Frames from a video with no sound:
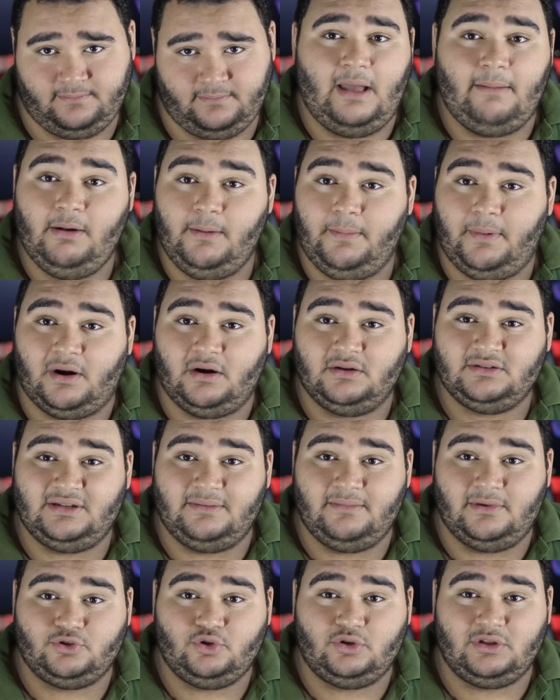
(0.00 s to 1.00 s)
ابل بررت
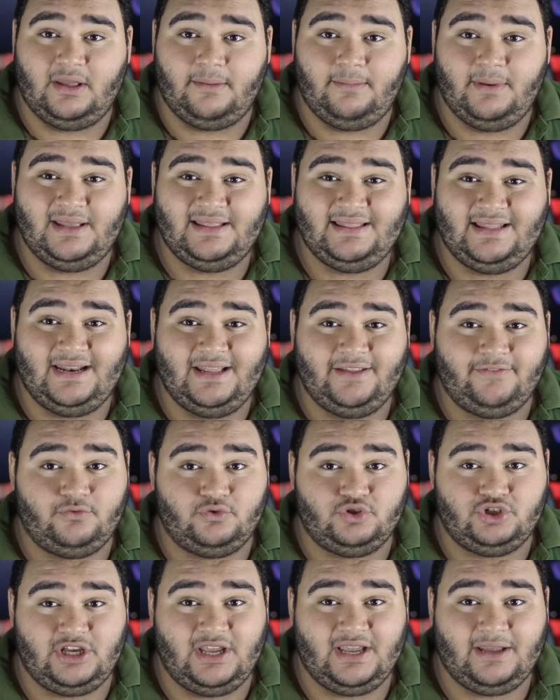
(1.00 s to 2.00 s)
الموضوع ده بان
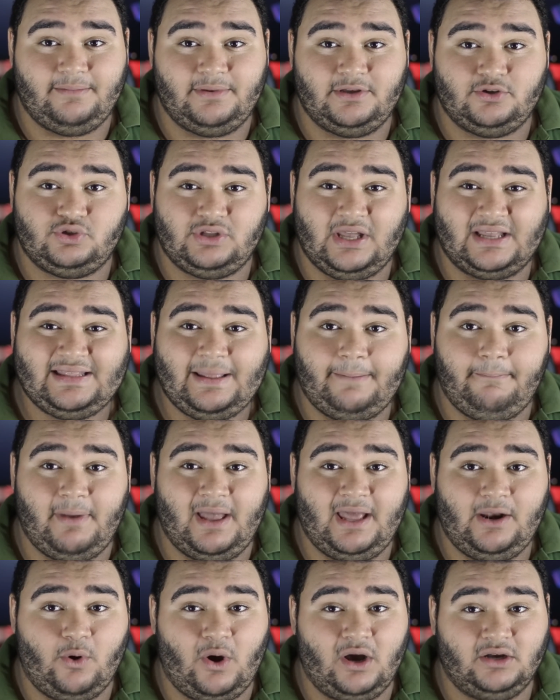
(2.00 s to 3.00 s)
الهيدفون جاك بيستخدم
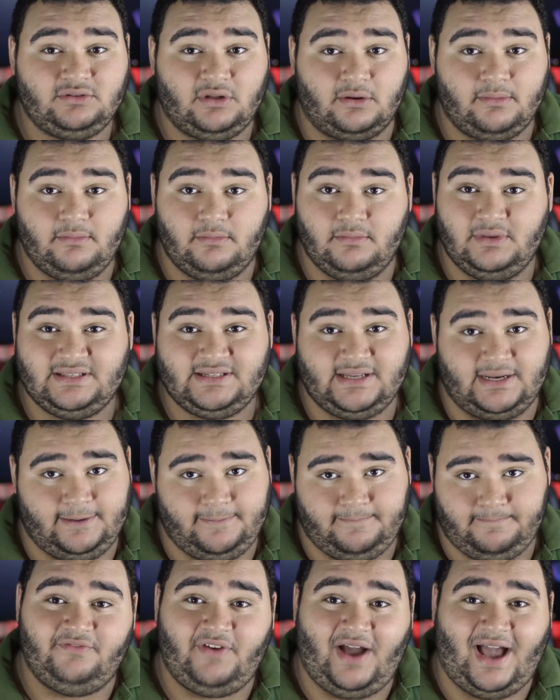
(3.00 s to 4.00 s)
بقاله اكتر من 100 سنه
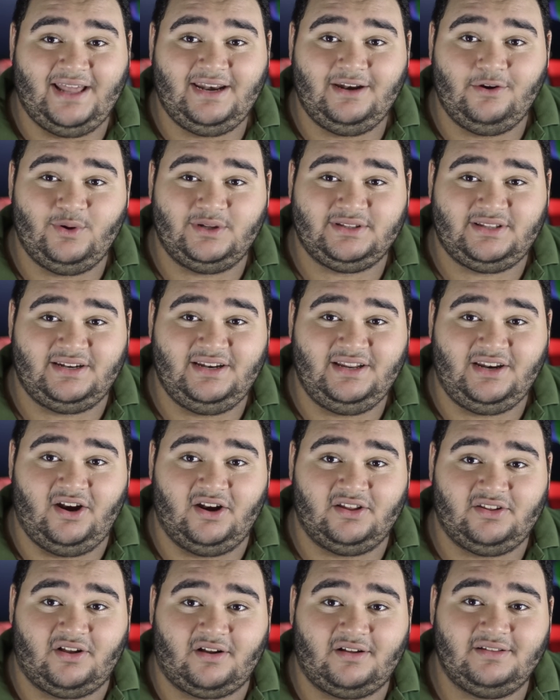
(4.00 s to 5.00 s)
فحان الوقت ان احنا
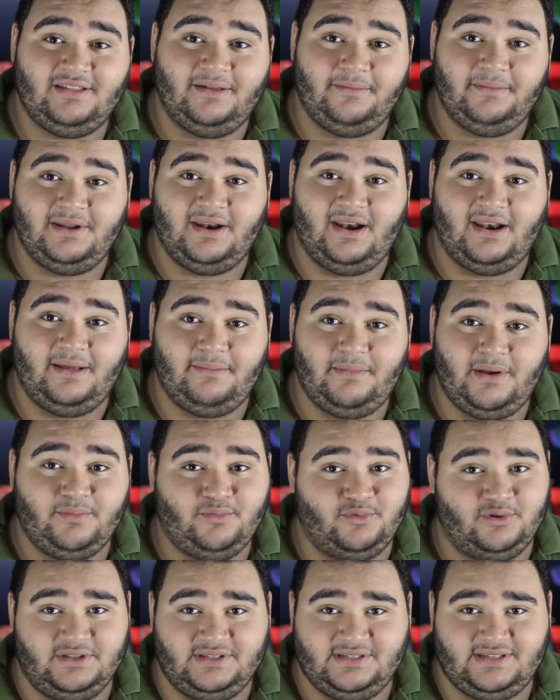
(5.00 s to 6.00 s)
نتقدم الى
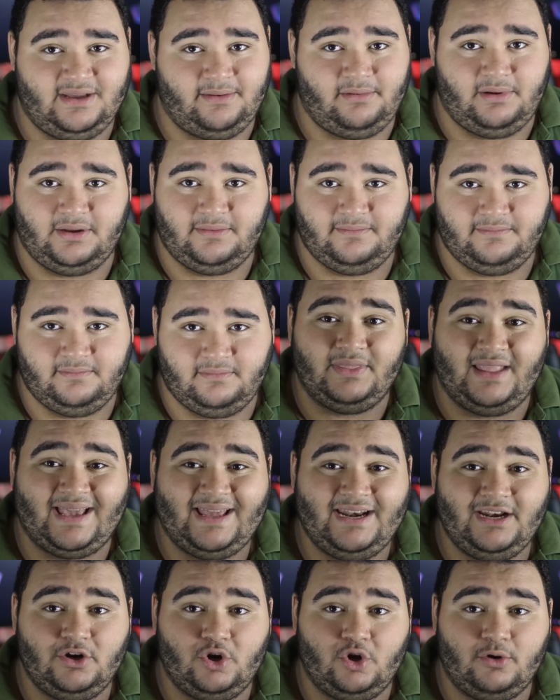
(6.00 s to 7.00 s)
الامام وننساه ده
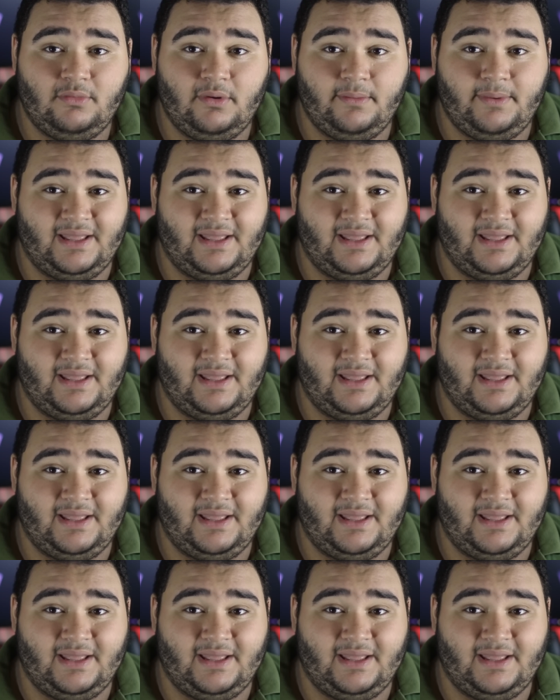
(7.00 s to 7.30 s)
غير ان هما